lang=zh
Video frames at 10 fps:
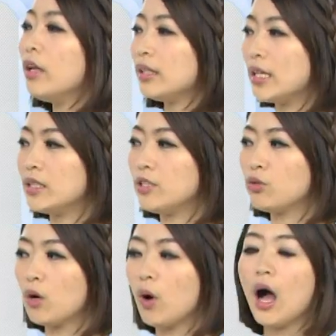天气
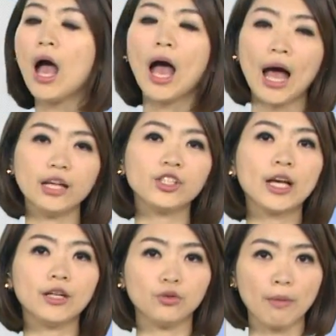状况还是
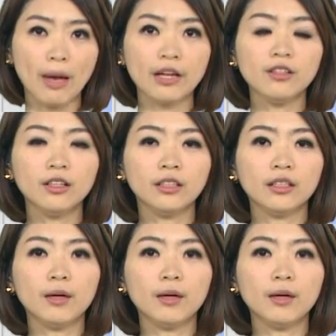感觉蛮热的。